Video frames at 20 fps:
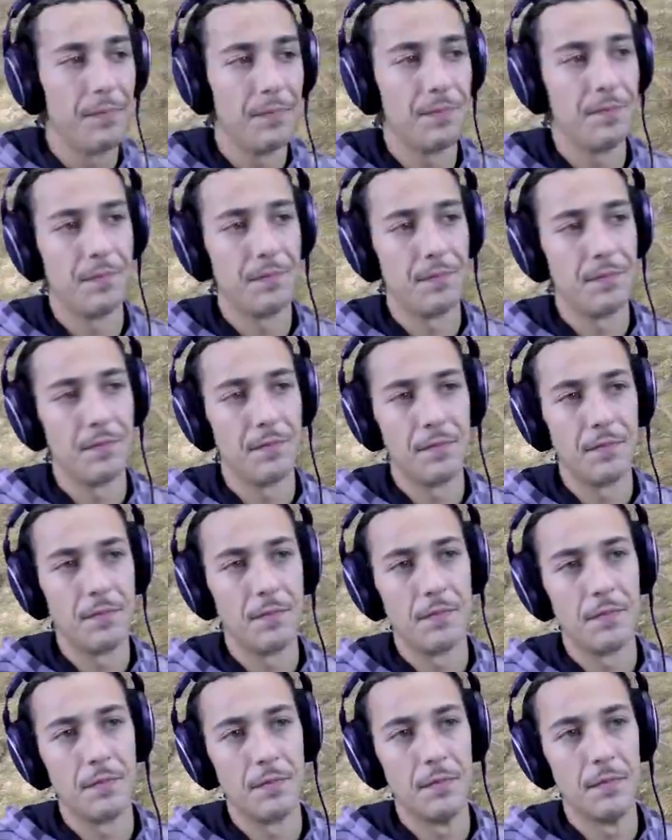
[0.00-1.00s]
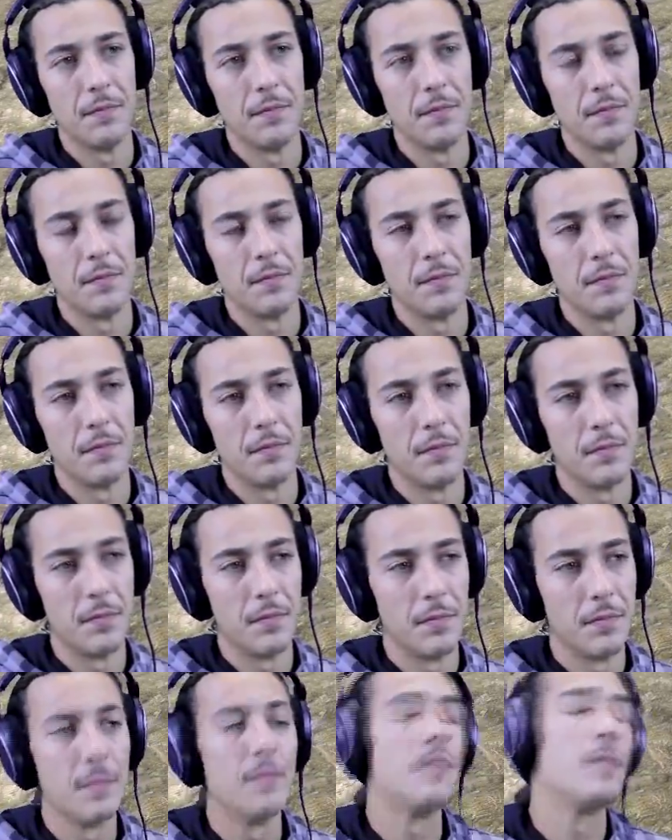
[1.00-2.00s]
Hai una bella taglia sulla tua
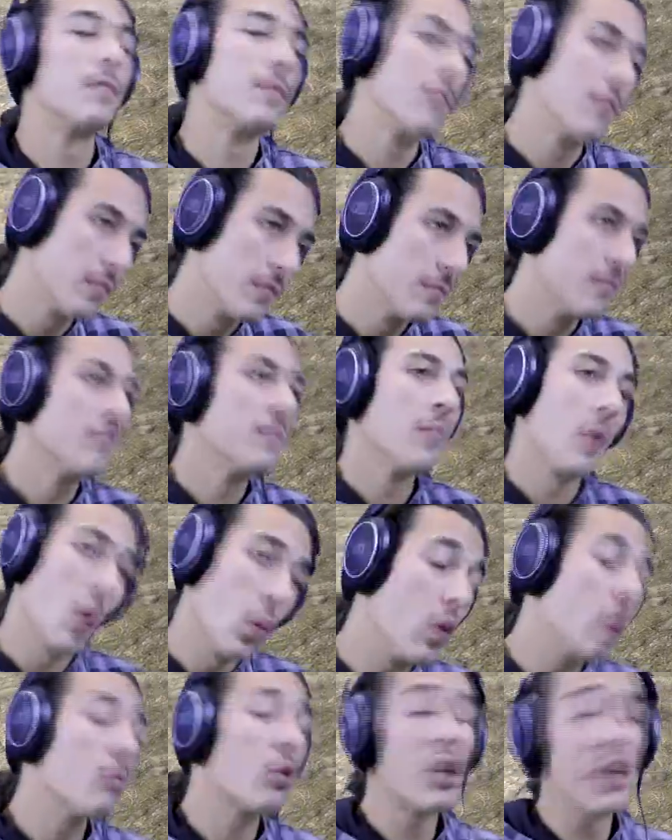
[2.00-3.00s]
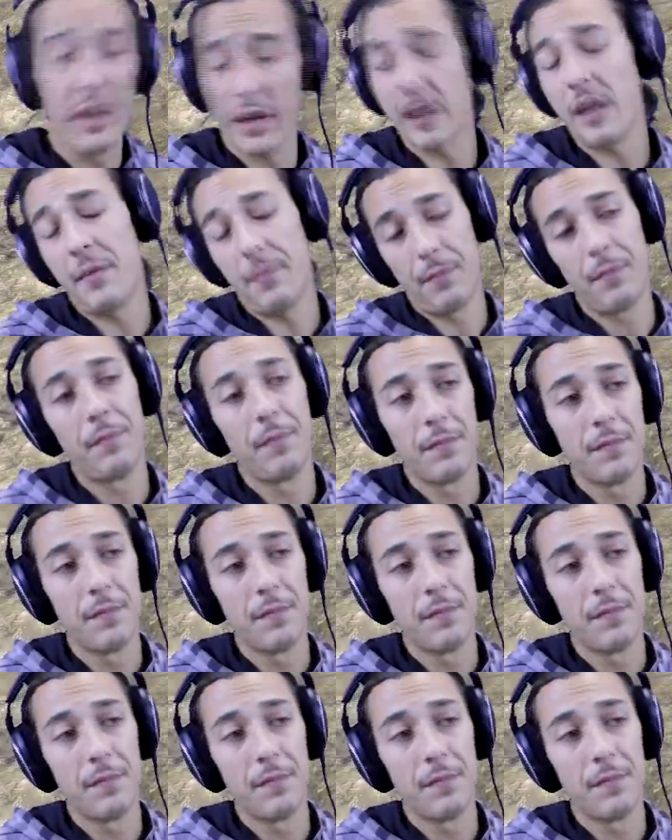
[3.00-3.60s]
testa, Wiper. Vuoi morire?